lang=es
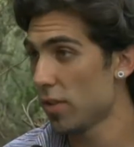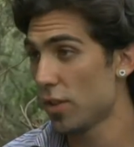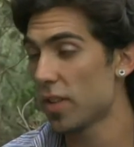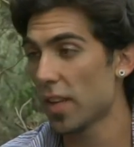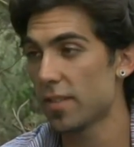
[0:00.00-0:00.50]
yo,
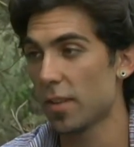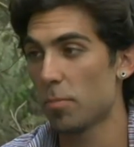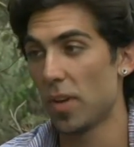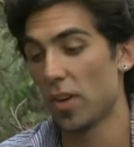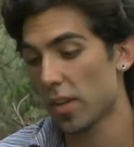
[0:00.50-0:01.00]
sé que sí,
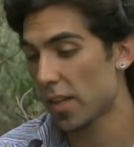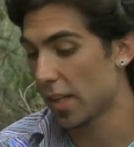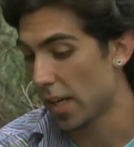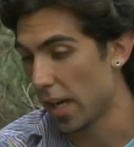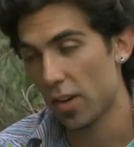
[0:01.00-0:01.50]
pero
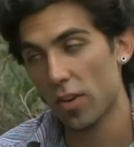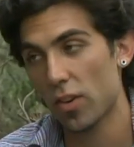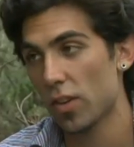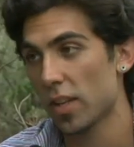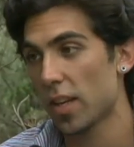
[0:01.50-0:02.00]
que
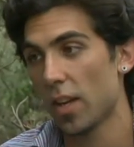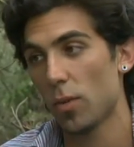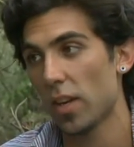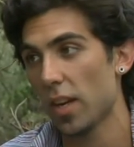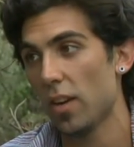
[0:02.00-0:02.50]
no te quede
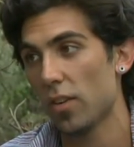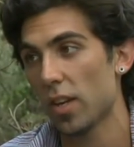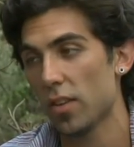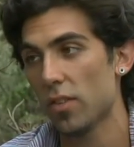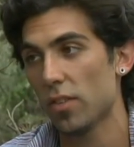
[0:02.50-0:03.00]
duda que es lo
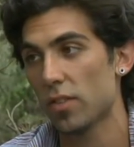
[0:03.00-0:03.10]
que yo